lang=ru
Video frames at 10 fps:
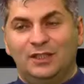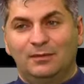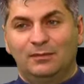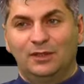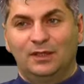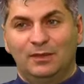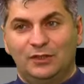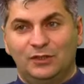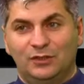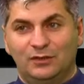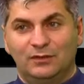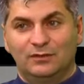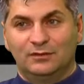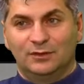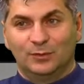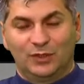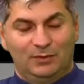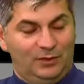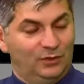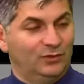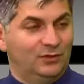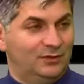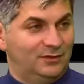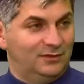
Я был на матче сборной Молдовы,